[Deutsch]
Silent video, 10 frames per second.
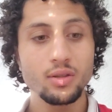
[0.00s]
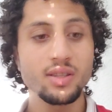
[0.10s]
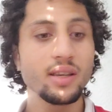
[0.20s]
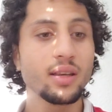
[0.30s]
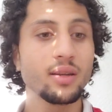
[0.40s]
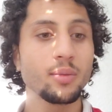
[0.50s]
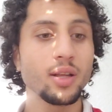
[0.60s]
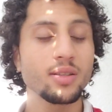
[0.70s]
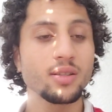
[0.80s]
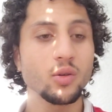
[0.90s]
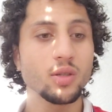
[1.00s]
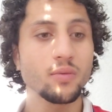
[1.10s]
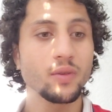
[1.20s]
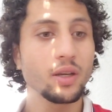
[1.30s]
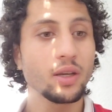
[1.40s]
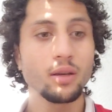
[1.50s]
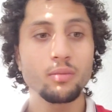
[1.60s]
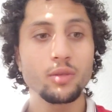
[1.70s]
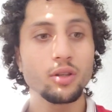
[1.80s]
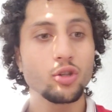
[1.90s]
Sie gehen dem Ganzen aus dem Weg,
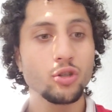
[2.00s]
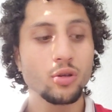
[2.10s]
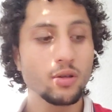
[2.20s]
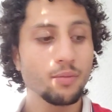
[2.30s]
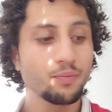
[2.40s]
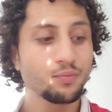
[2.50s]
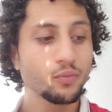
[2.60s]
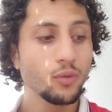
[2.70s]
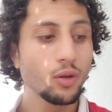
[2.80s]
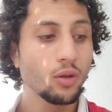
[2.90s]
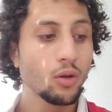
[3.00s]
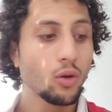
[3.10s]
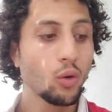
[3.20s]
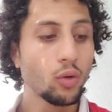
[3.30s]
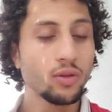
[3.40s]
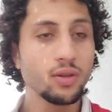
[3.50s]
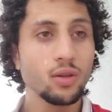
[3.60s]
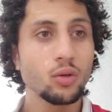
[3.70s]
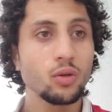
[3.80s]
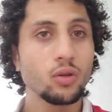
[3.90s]
geben dir die Schuld und
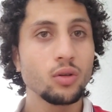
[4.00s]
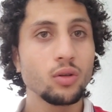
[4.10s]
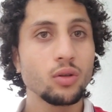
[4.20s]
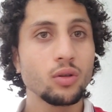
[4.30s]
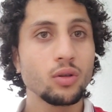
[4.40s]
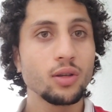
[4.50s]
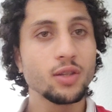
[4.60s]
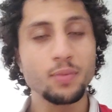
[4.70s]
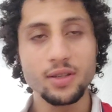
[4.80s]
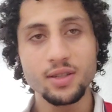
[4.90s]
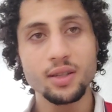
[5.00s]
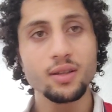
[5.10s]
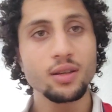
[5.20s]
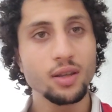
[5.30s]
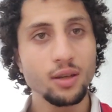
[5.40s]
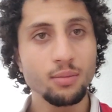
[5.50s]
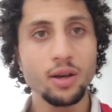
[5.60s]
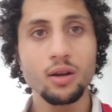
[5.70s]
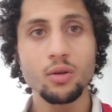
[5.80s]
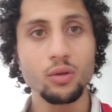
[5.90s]
es passiert
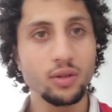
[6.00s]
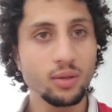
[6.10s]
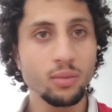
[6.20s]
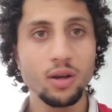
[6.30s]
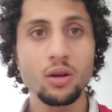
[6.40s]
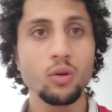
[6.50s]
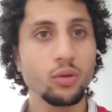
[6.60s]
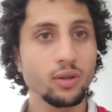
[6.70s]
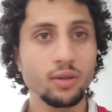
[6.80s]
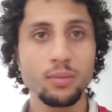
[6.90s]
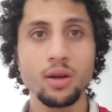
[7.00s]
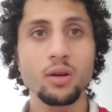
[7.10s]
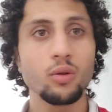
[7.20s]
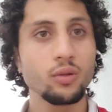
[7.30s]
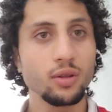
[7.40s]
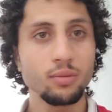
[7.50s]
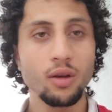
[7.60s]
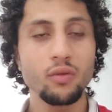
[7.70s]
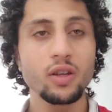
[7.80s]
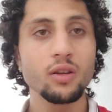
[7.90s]
immer und immer und immer und
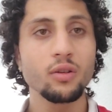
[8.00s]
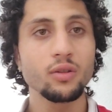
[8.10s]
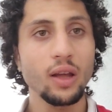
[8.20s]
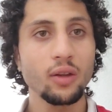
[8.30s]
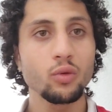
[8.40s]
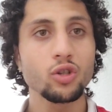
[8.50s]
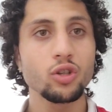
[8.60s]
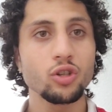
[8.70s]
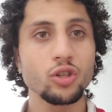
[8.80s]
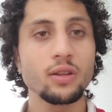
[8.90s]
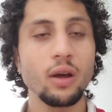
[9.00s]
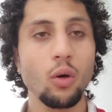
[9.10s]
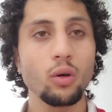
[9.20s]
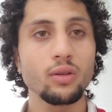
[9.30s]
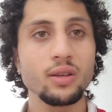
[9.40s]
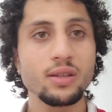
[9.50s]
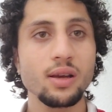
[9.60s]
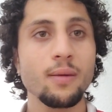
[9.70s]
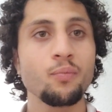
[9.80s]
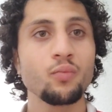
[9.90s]
immer wieder. Und dadurch entsteht auch
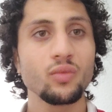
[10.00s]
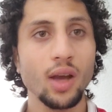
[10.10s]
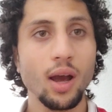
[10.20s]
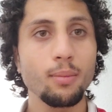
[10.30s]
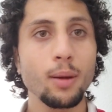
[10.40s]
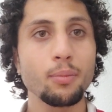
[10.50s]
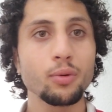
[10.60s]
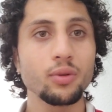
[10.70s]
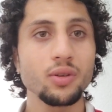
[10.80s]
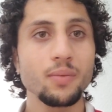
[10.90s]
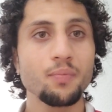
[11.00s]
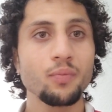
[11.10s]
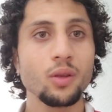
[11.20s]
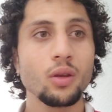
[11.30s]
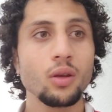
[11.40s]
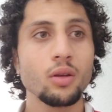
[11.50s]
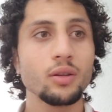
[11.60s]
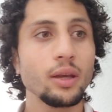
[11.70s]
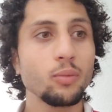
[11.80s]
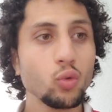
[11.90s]
dieser Dramabund,
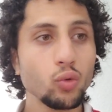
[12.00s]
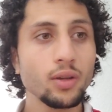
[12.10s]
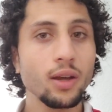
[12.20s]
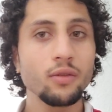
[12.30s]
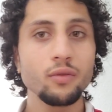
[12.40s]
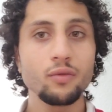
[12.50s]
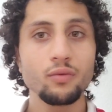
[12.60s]
indem du dann